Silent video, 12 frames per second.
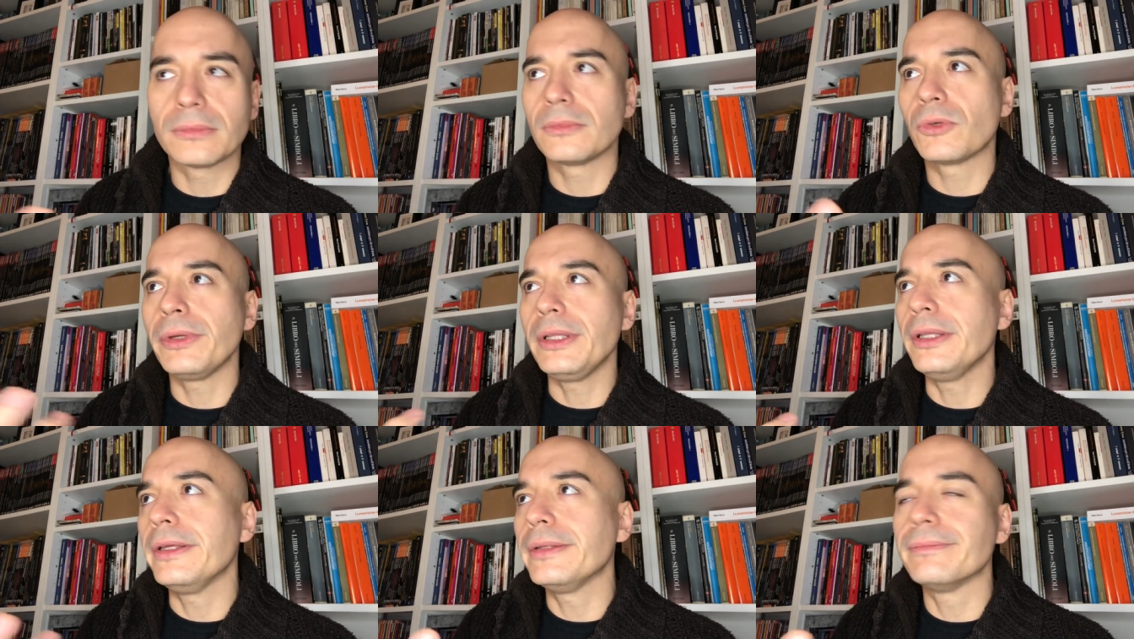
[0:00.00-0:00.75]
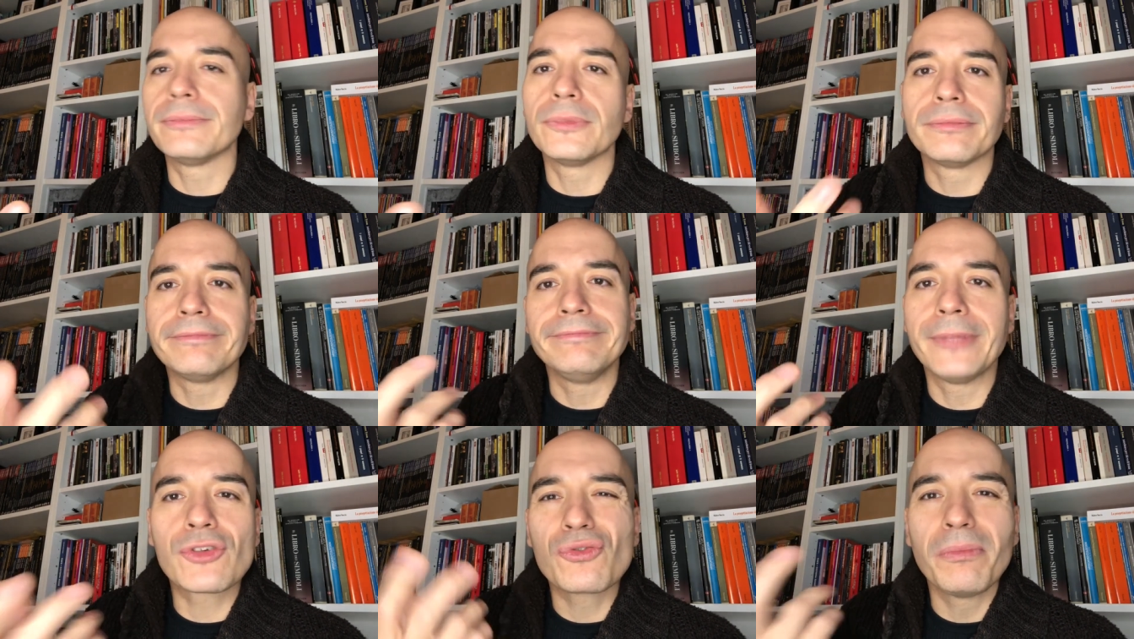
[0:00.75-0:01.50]
quindi
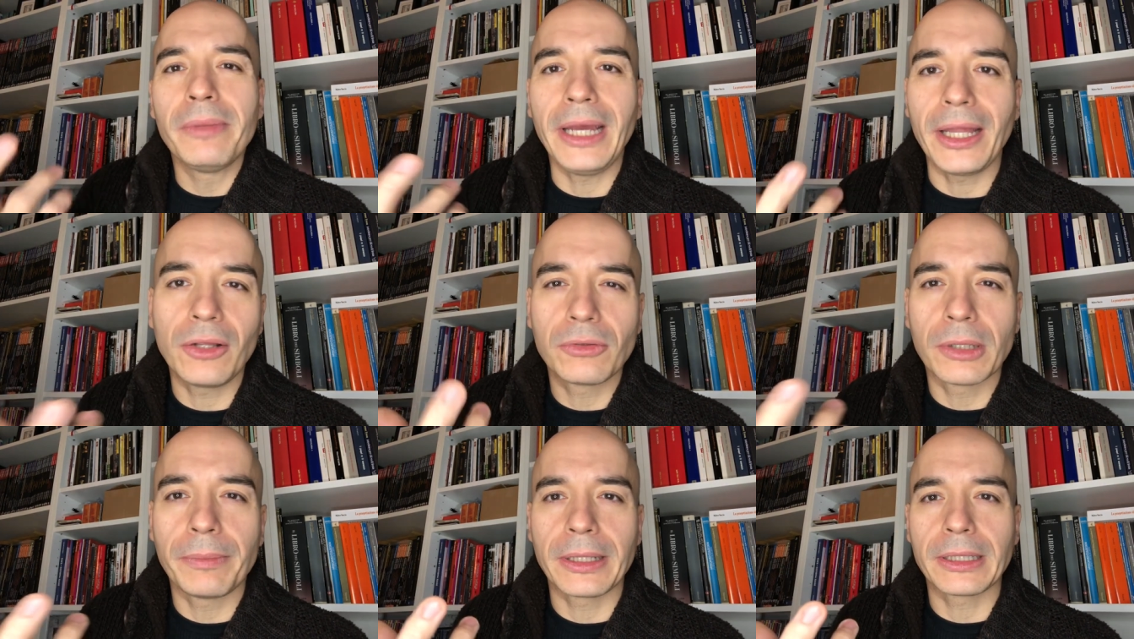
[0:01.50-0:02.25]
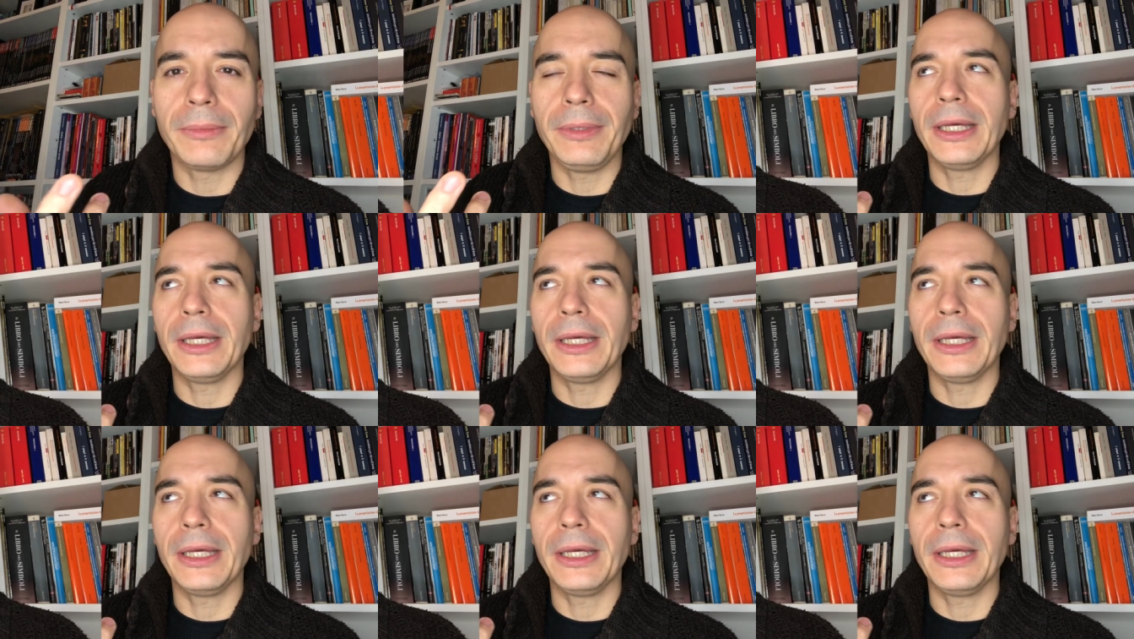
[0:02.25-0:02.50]
nessun merito da parte mia.